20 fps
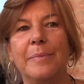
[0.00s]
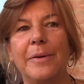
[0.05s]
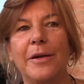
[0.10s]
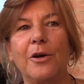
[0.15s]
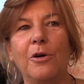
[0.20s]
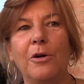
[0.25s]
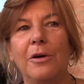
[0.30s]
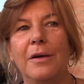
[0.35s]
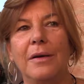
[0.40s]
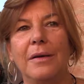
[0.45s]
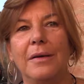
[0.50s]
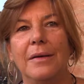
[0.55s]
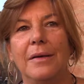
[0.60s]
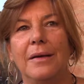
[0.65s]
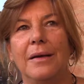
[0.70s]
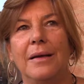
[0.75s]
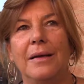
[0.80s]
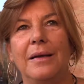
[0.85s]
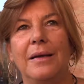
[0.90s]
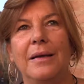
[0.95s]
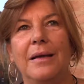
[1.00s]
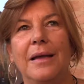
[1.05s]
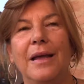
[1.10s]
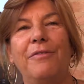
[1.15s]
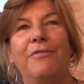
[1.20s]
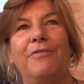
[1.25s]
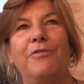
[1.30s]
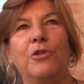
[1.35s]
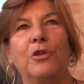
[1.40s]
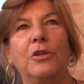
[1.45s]
però eh,
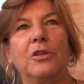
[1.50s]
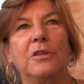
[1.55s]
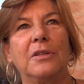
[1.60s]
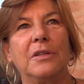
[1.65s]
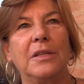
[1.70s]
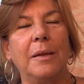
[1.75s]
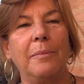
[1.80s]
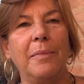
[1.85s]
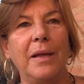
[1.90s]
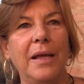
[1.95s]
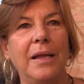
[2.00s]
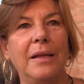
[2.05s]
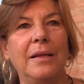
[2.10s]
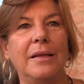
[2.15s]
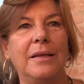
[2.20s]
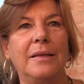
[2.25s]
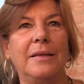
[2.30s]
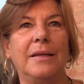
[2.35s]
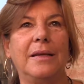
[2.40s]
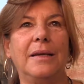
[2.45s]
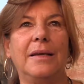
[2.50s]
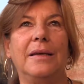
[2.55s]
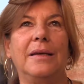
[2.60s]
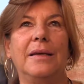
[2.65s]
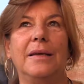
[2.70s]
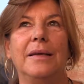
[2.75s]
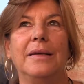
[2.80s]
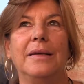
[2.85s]
è fortemente